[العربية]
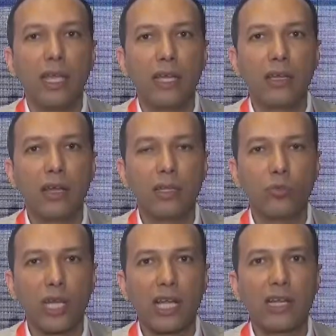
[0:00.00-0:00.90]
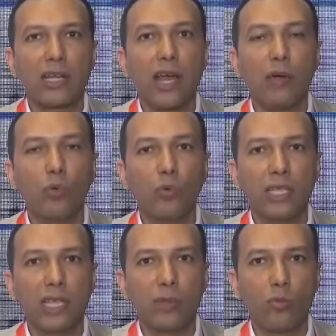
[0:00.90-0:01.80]
الاجهاض المتكرر او
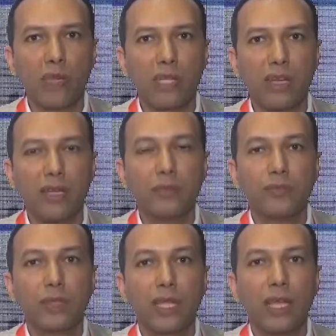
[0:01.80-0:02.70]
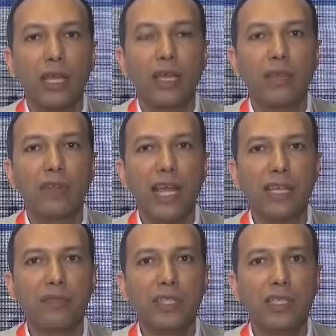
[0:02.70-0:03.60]
الولادات المبكره آه، في
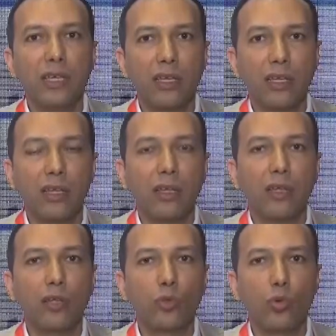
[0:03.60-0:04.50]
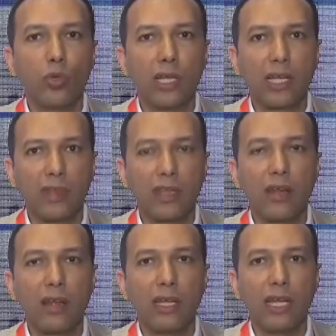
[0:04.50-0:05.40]
الحقيقه في آه، طرق
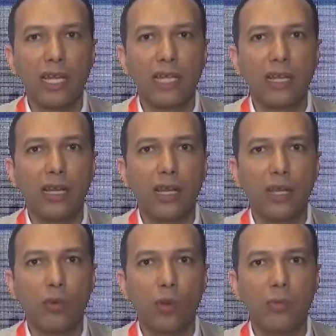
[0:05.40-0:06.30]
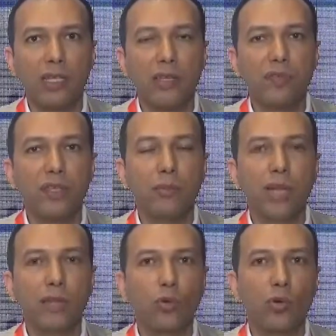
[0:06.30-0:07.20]
كثيره لعلاج الورم الليفي
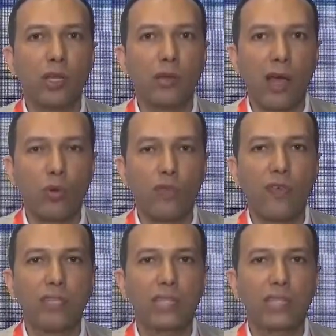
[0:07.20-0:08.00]
منها الطرق المعروفه